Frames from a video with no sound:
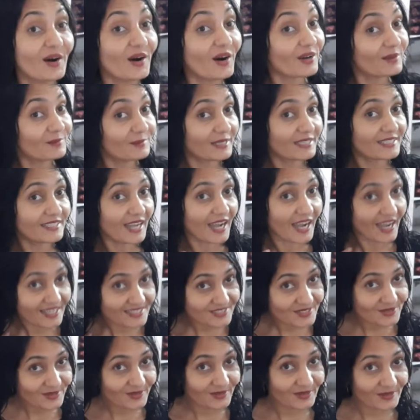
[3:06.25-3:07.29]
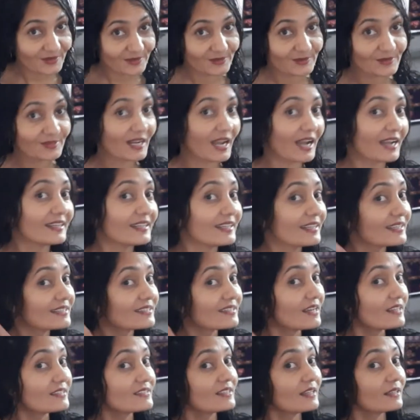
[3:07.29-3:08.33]
और मैं नहा चुकी हूँ नहाने के
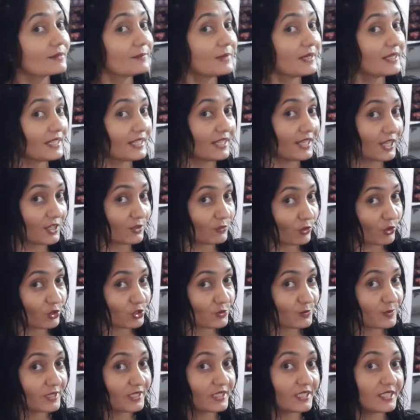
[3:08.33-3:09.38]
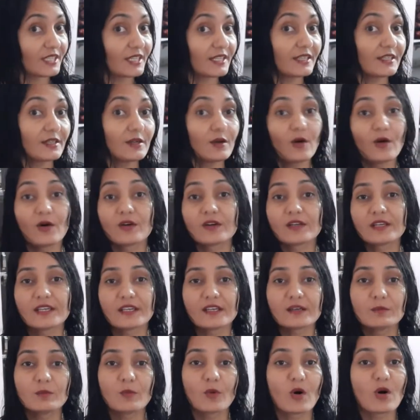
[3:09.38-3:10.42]
साथ साथ मैंने हेयर वॉश भी किया है और
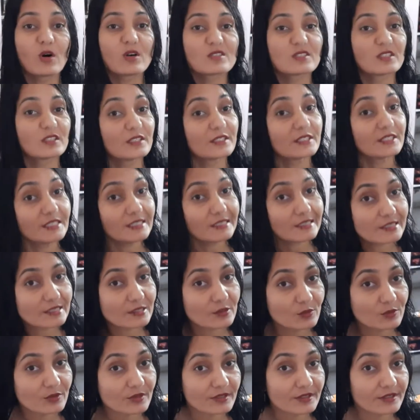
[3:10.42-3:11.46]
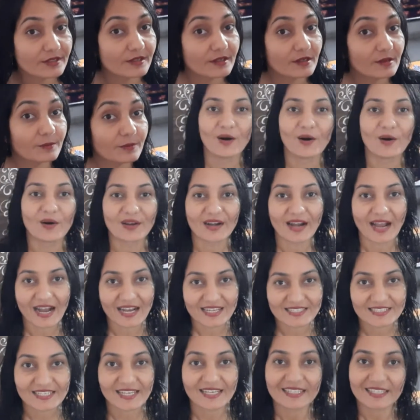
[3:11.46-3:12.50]
हेयर बहुत ज्यादा गीले हो रखे हैं अभी और
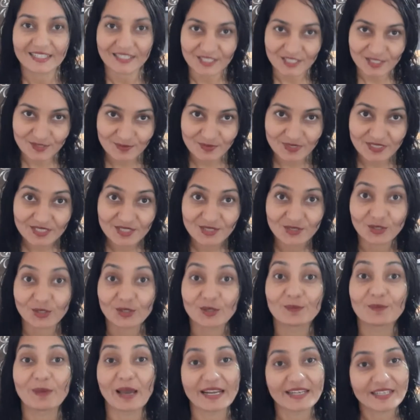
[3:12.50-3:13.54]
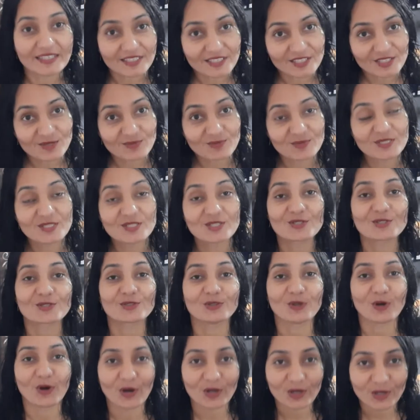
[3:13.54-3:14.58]
आज है क्रिसमस तो मैरी क्रिसमस
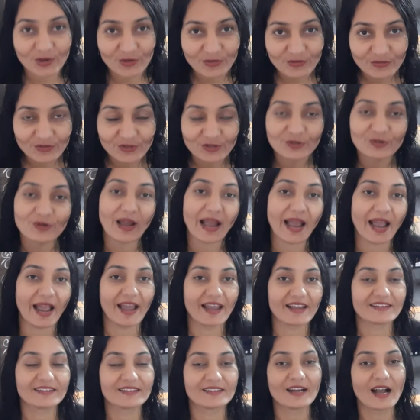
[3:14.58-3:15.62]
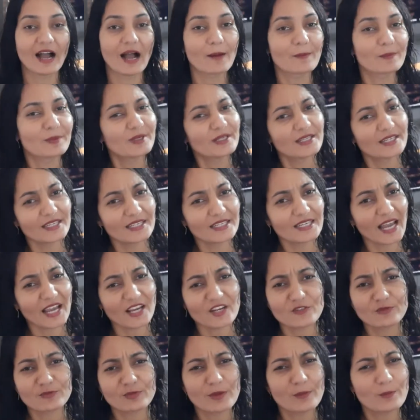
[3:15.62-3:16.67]
टू ऑल ऑफ यू एंड आपकी
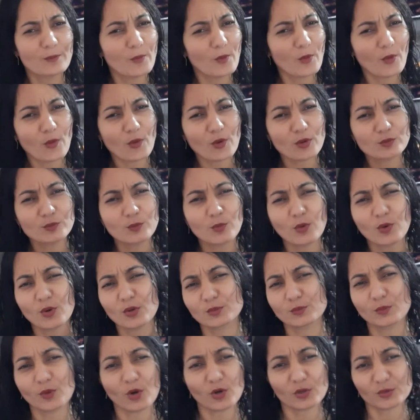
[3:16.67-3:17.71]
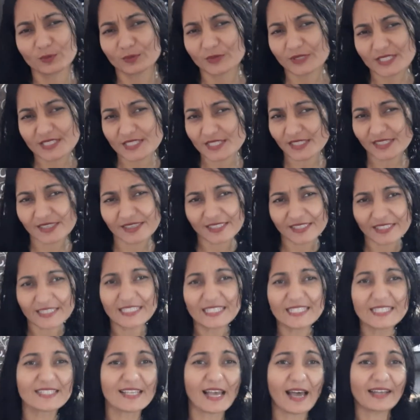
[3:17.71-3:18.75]
लाइफ में बहुत बहुत बहुत मीन्स
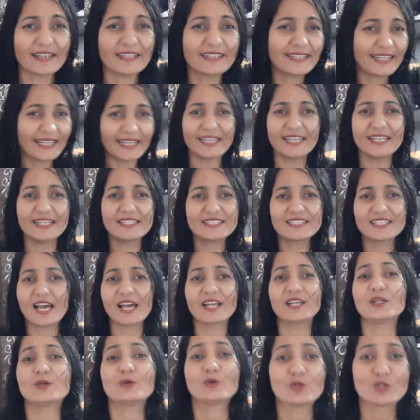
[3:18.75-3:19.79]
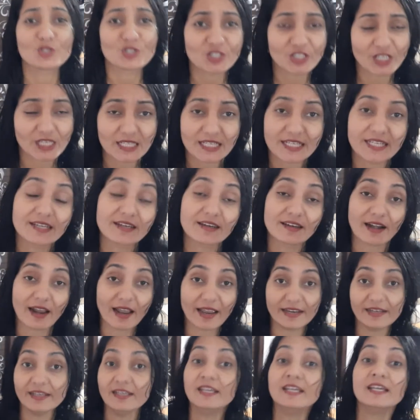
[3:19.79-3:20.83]
इतनी सारी ढेर सारी खुशियां लेकर
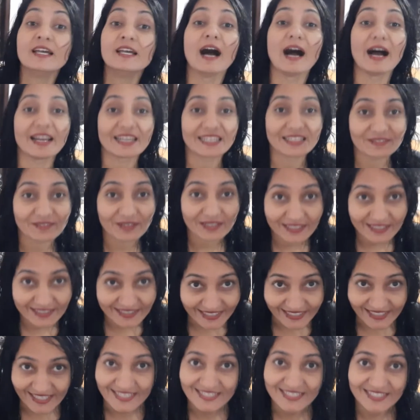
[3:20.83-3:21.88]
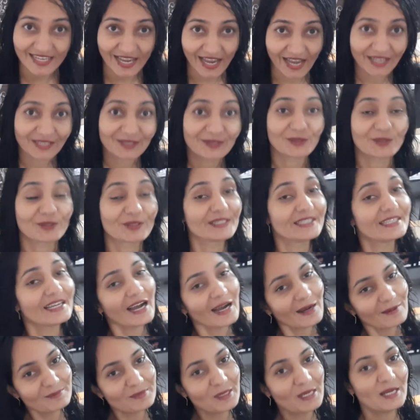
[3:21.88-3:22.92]
आए आने वाला नया साल क्योंकि
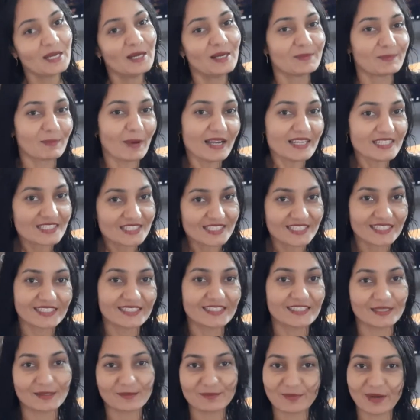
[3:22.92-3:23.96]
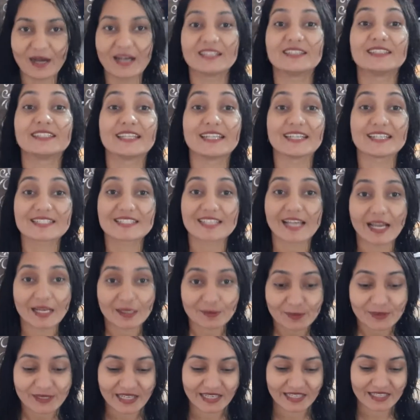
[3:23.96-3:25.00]
अब पांच छह दिन बाद नया
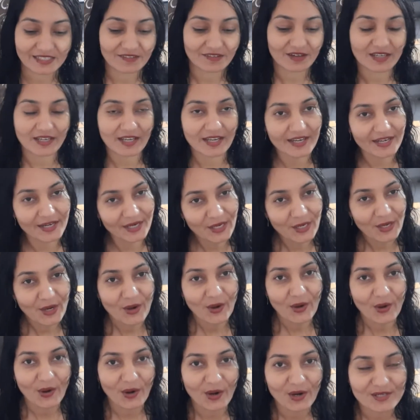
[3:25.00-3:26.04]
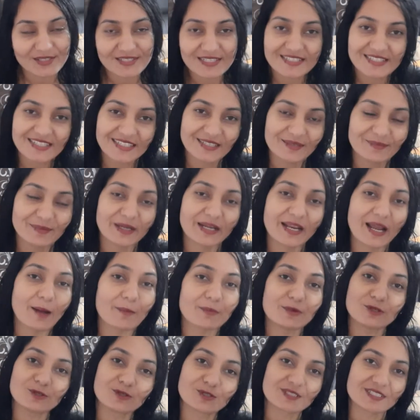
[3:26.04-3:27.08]
साल भी आने वाला है और जैसा कि मैंने
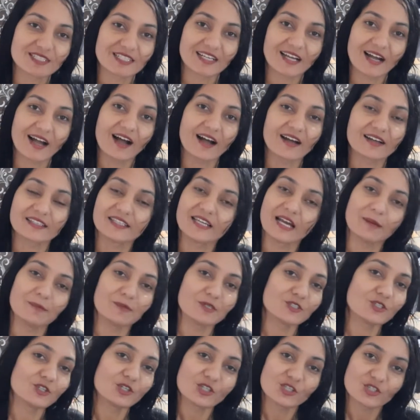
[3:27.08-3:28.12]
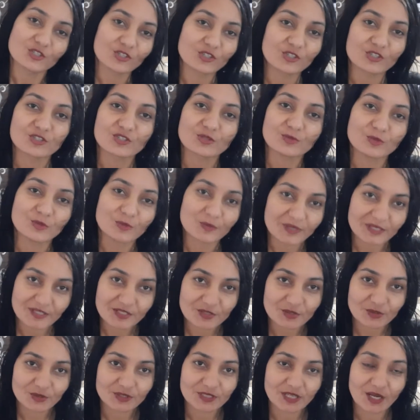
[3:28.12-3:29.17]
आप लोगों से कहा कि हमें छोटे छोटे जो
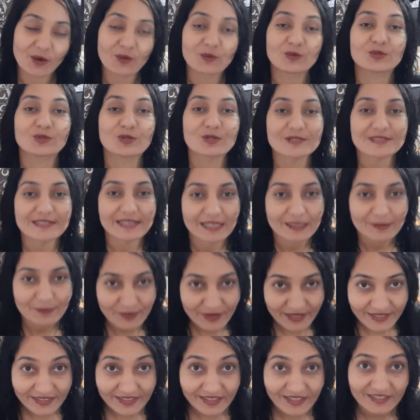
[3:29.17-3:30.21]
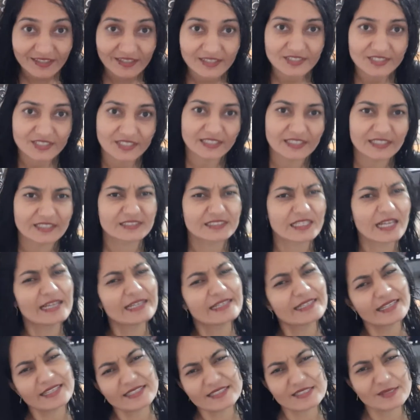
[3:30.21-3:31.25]
मूवमेंट्स होते हैं उनको सेलिब्रेट करना चाहिए चाहे
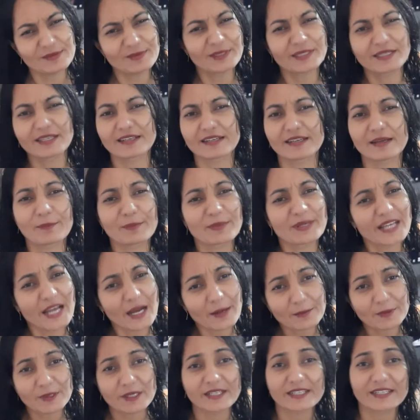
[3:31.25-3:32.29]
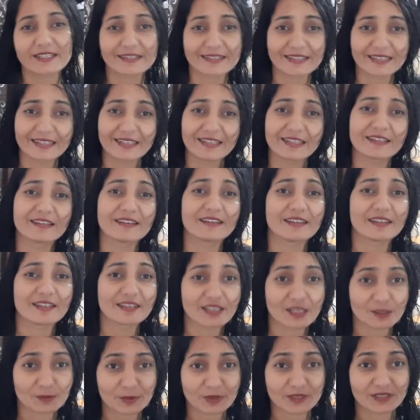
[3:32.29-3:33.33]
कैसे भी करें अपने आप करें अकेले करें
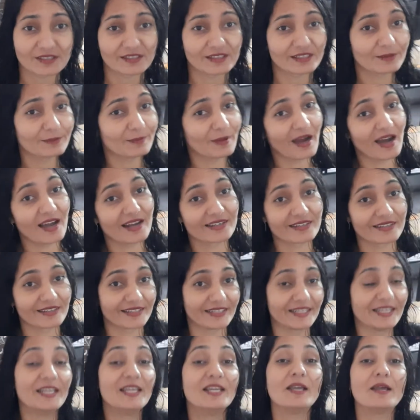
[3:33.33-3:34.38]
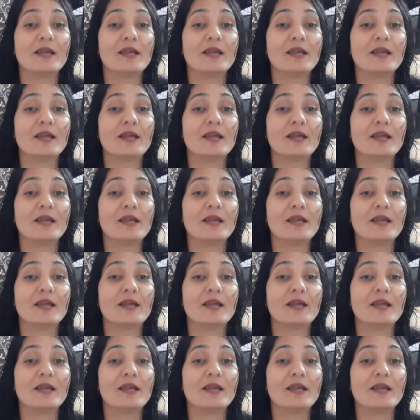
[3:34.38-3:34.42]
घर पर करें बाहर करें